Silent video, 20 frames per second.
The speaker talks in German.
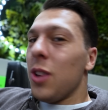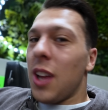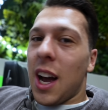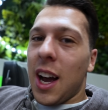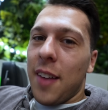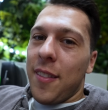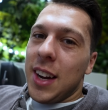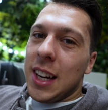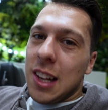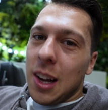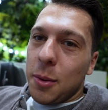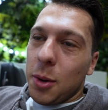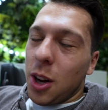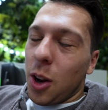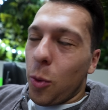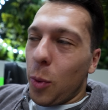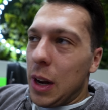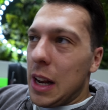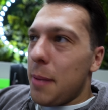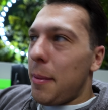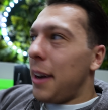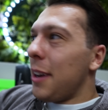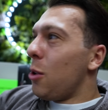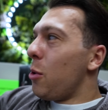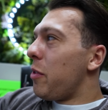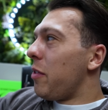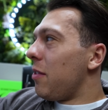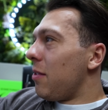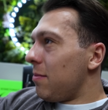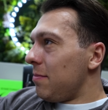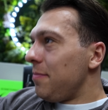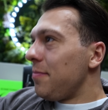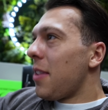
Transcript: Und nachher werde ich glaube ich auch William anrufen.